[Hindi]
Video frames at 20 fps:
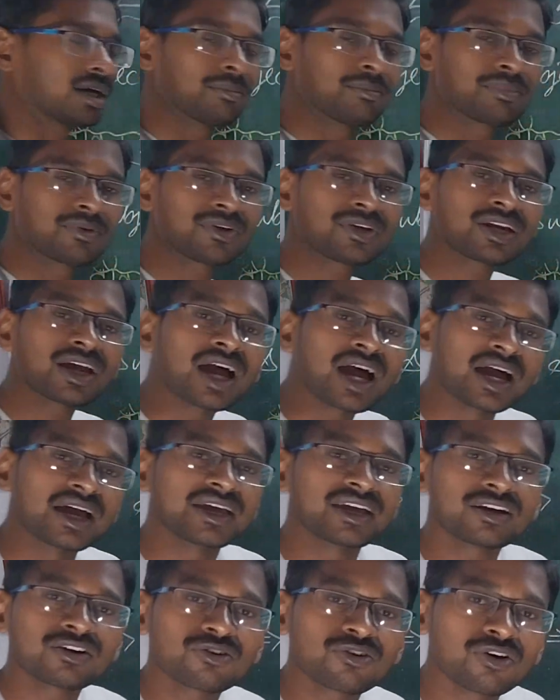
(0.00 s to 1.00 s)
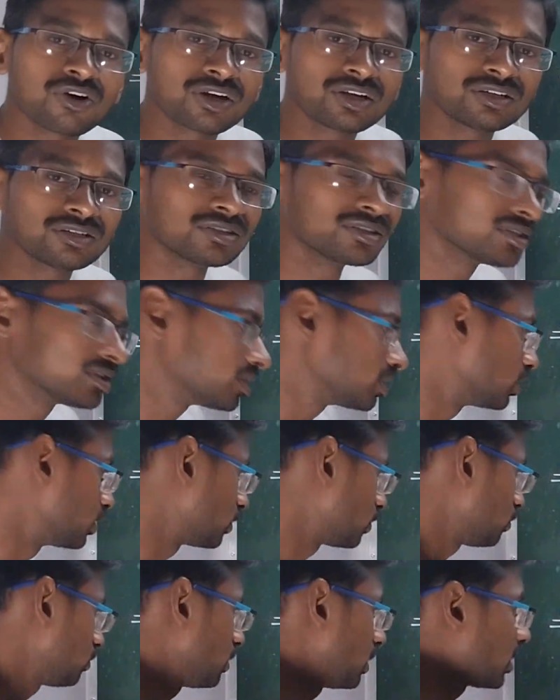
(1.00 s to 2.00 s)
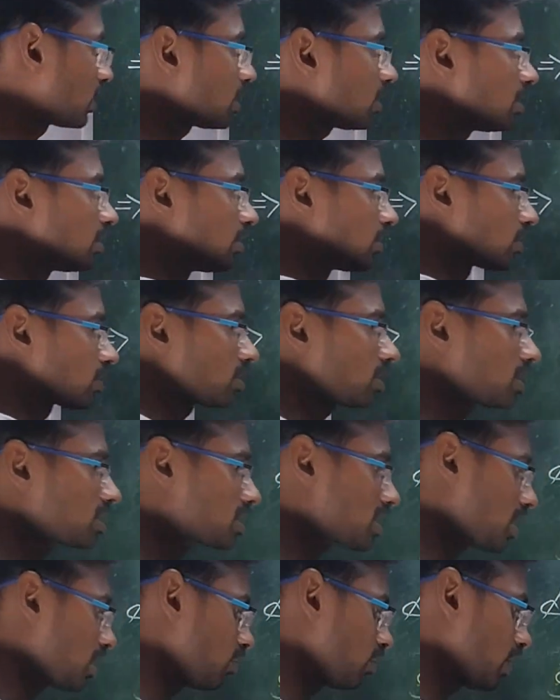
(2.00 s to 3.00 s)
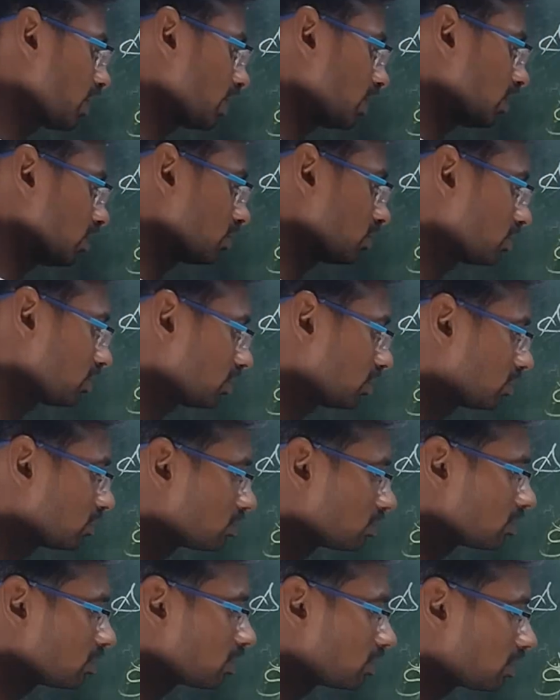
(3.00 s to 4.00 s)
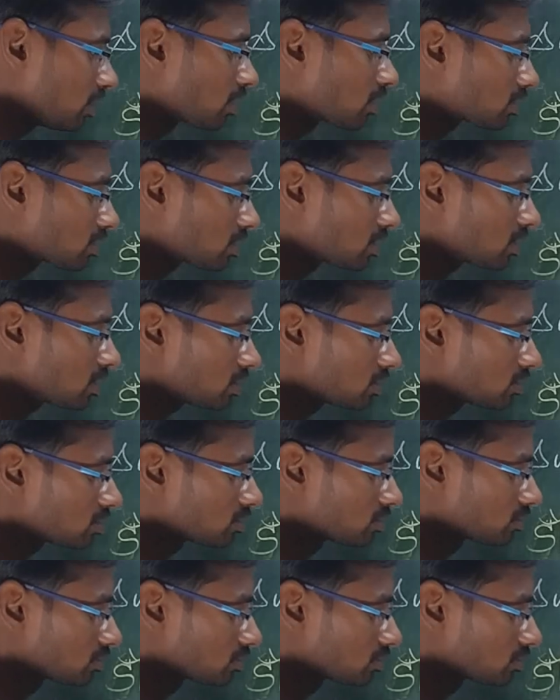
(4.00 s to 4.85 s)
और फिर आया कौन तो देख रहे डॉक्टर साहब आए द डॉक्टर